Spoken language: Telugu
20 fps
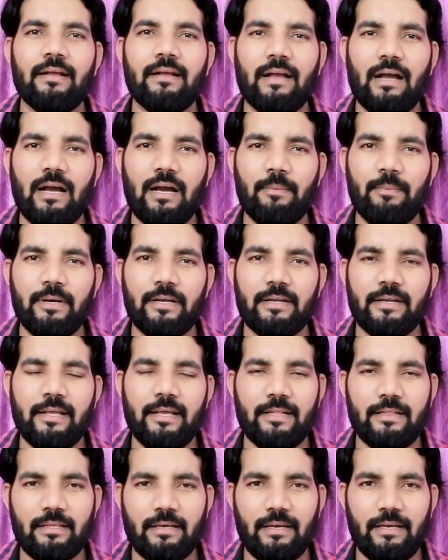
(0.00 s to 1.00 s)
కాబట్టే
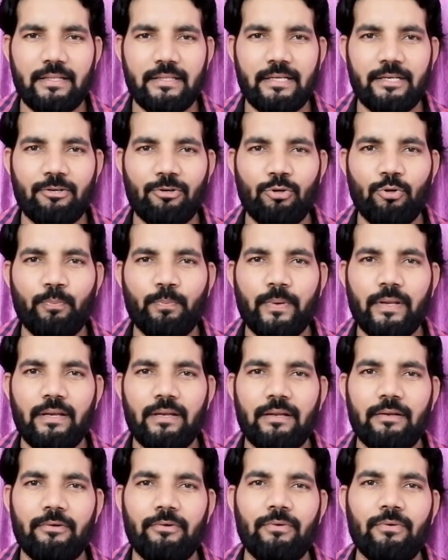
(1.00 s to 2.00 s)
తల్లిదండ్రులు
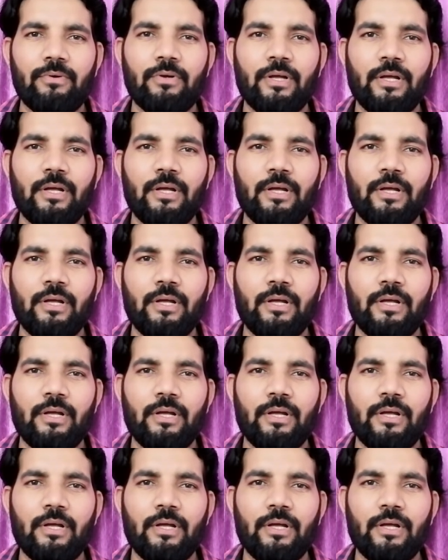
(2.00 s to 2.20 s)
పిల్లలు